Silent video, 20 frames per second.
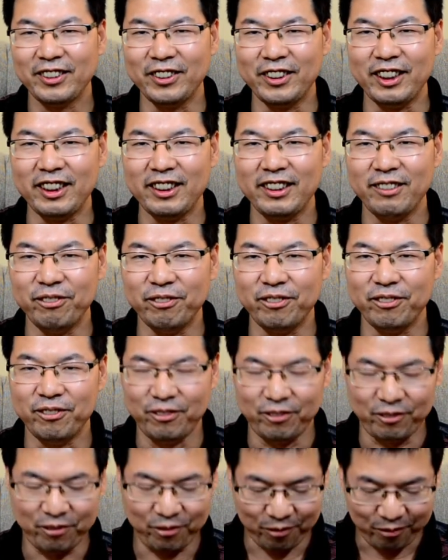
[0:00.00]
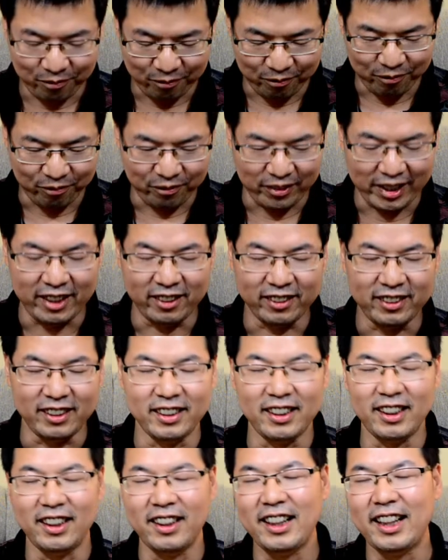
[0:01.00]
所以没有
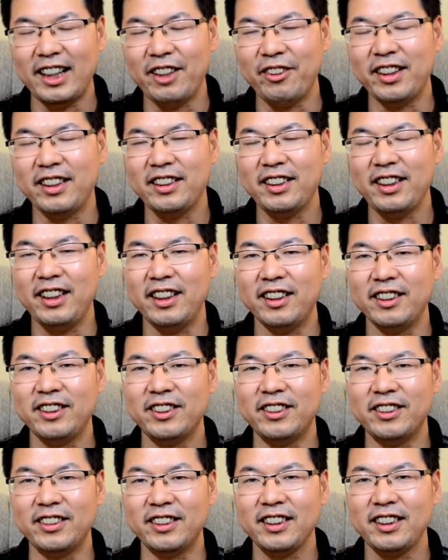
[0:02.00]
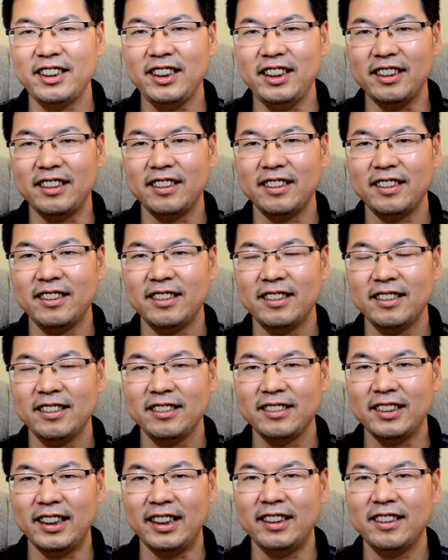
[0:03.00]
得到汉元帝的宠幸
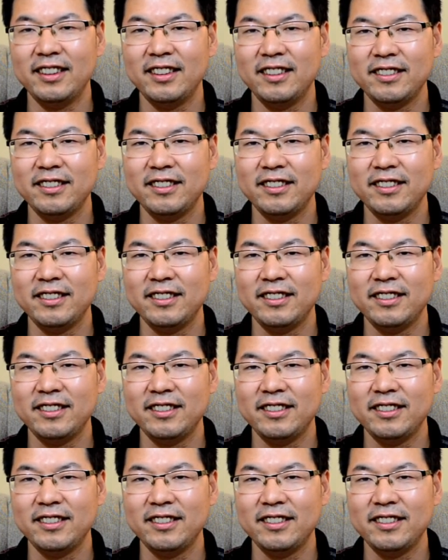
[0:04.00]
啊。